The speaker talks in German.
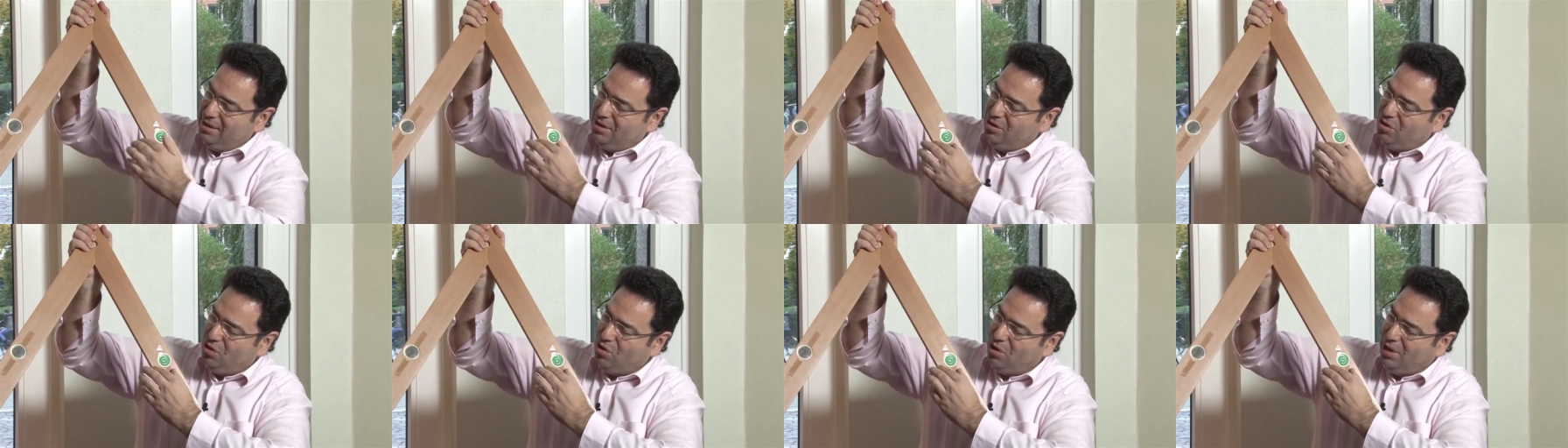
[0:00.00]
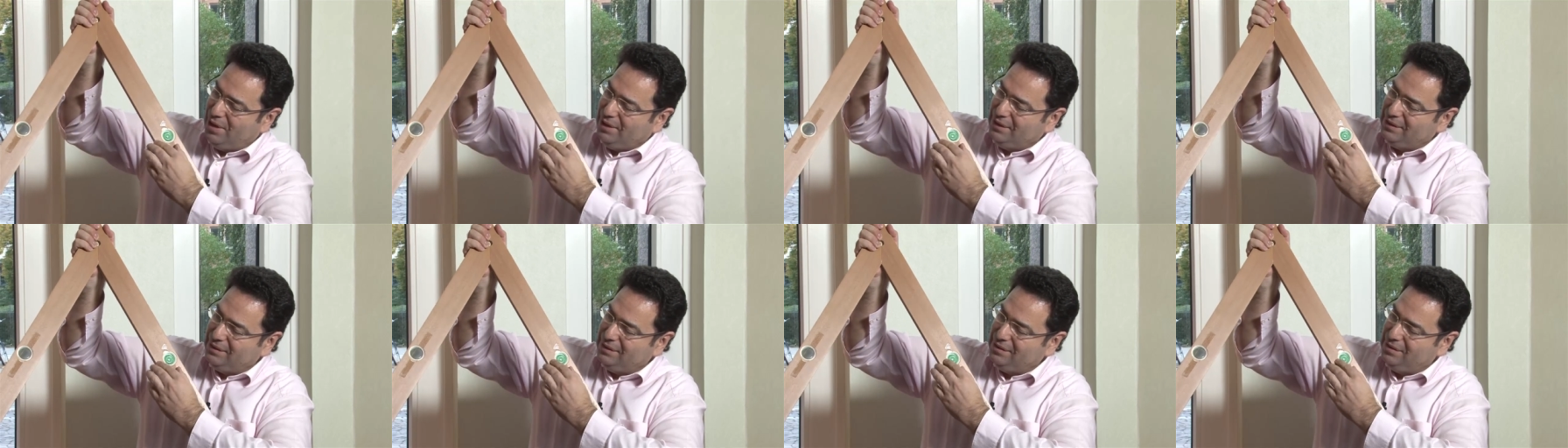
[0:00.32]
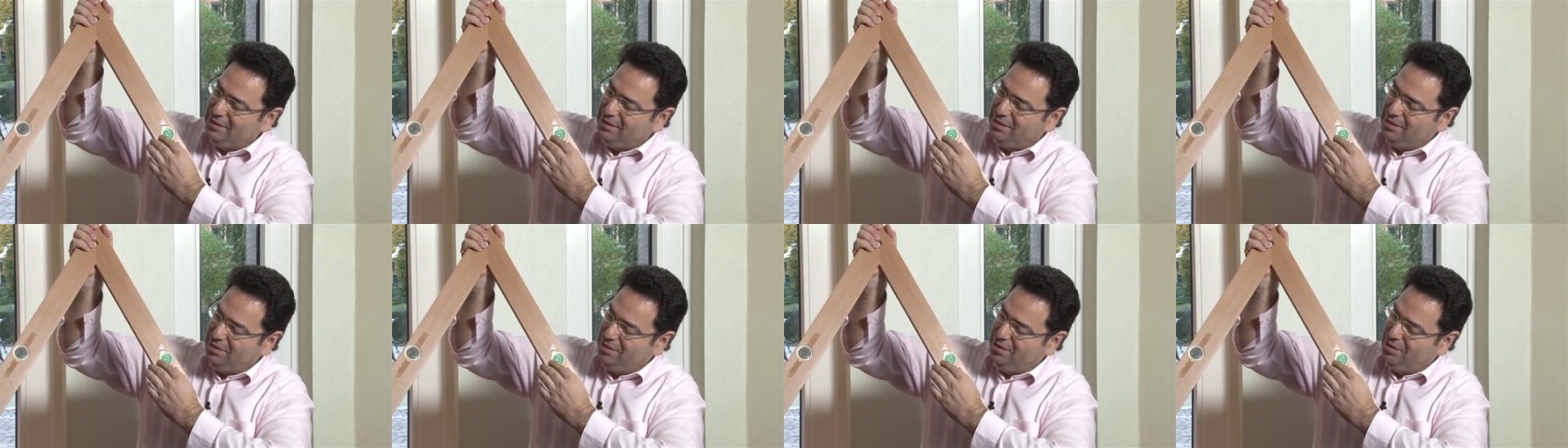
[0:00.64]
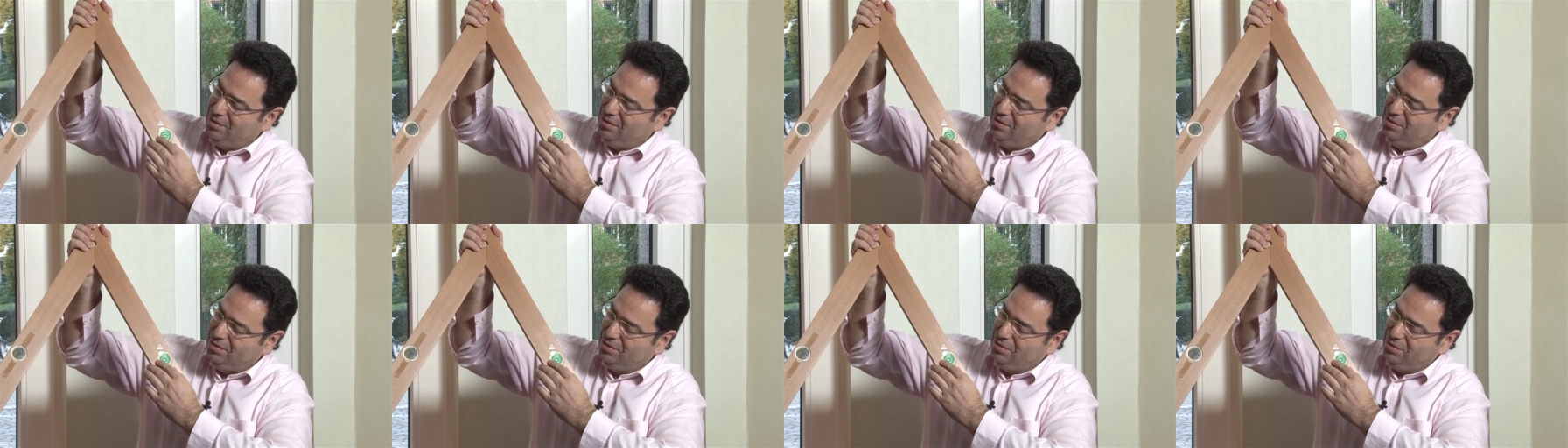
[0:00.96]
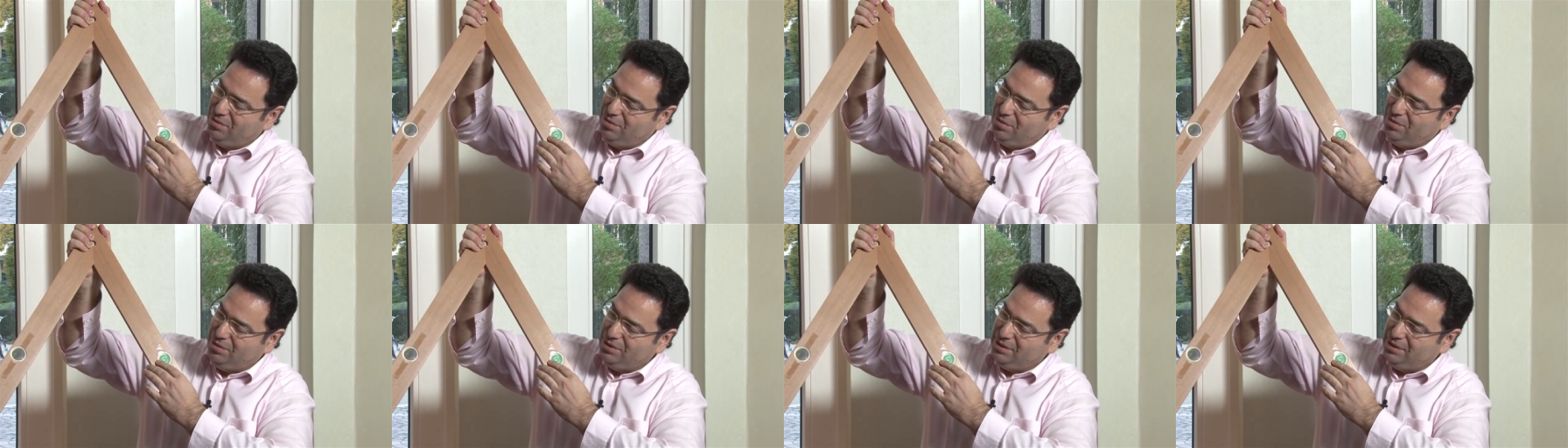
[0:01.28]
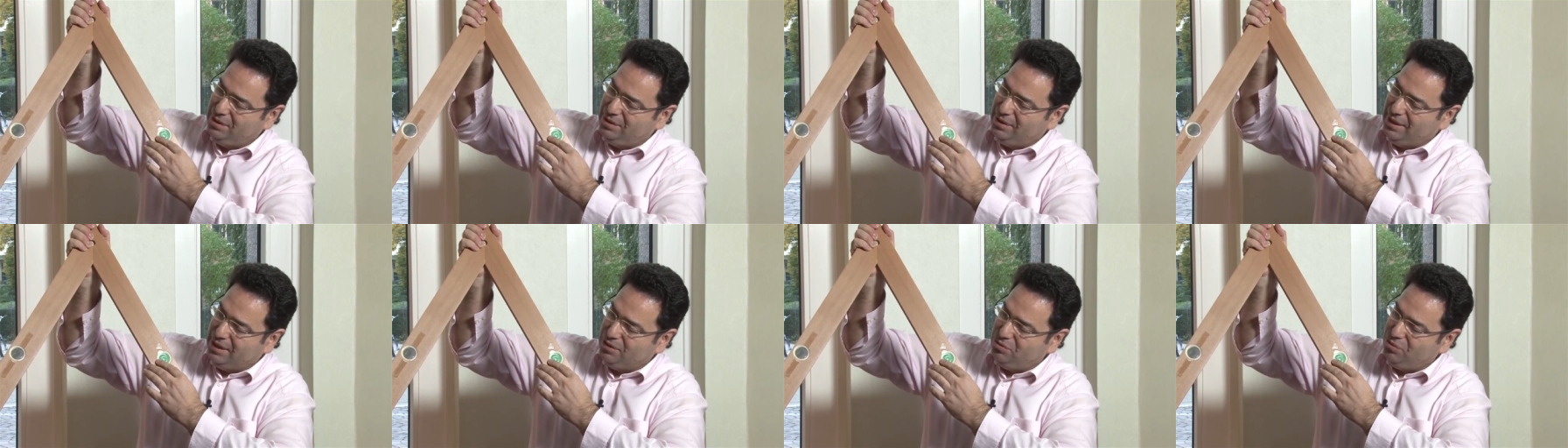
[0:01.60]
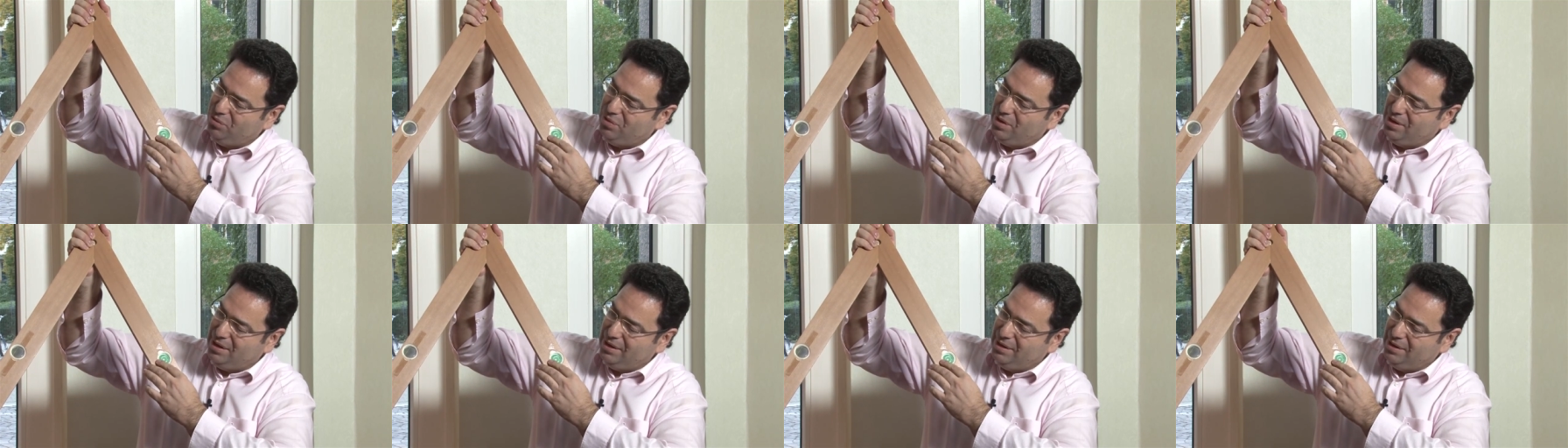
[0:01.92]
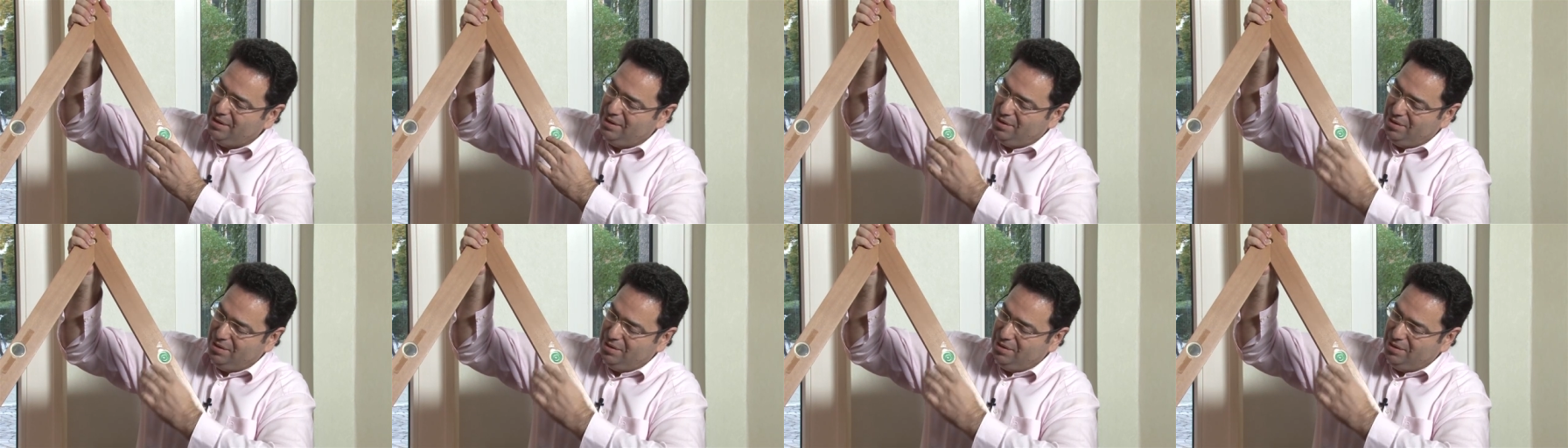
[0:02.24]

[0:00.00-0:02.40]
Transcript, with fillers: Holz und Natur